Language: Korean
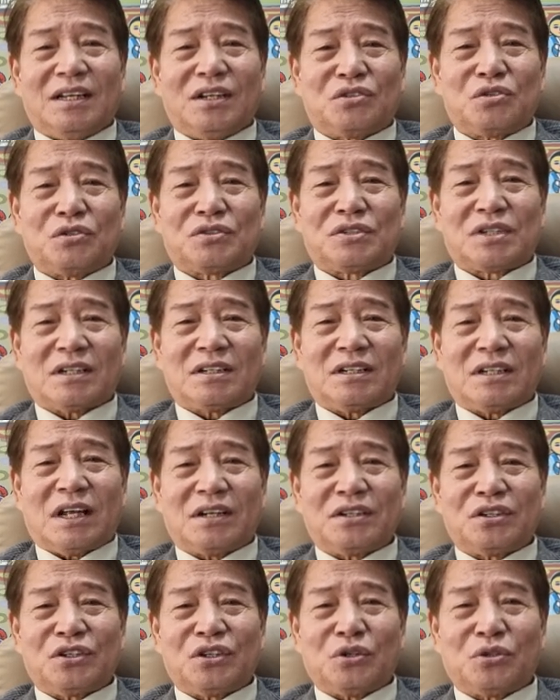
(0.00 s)
출산을
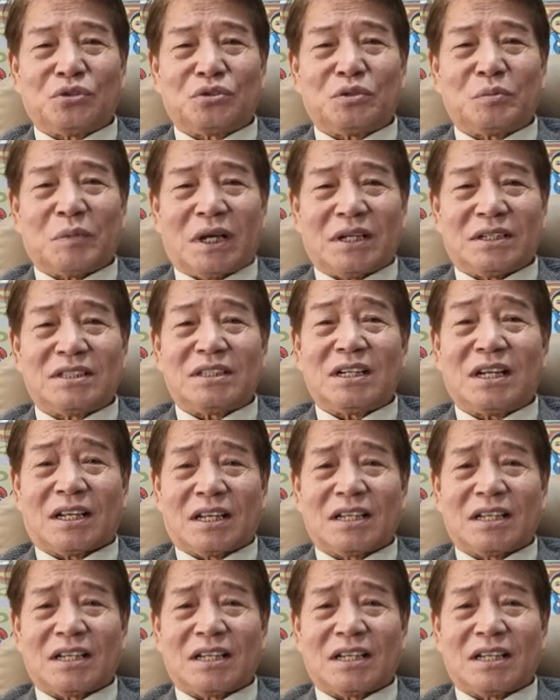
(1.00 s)
하는 경우도 많지는